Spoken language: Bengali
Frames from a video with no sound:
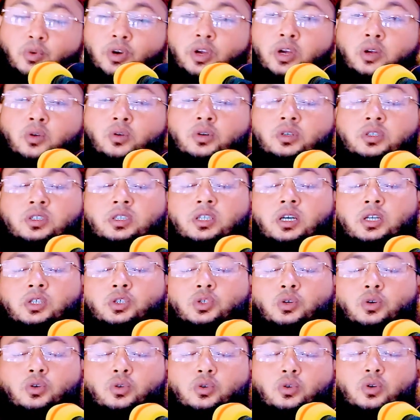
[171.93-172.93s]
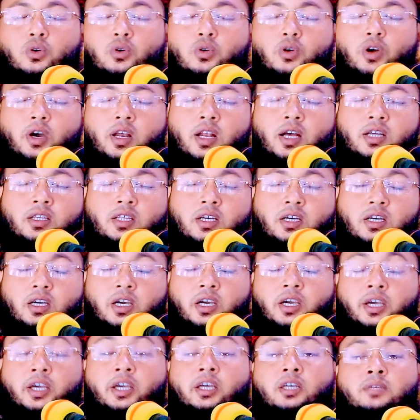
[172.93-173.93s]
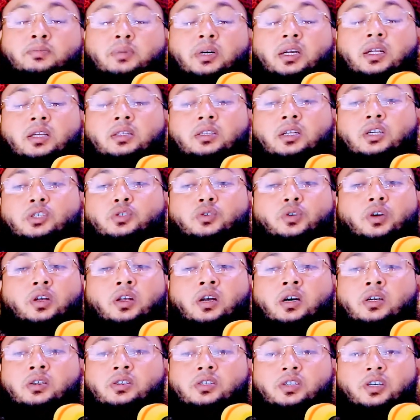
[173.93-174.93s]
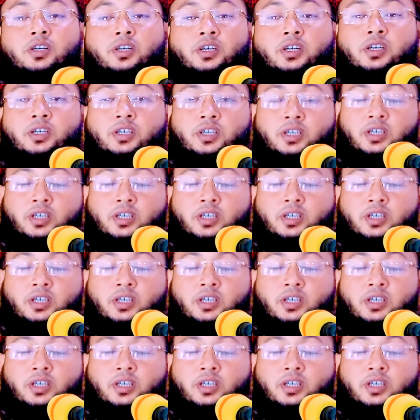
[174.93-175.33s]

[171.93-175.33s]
ওই লোকটা চক্ষু খইলা দেখে বাড়িতে চলে আসছি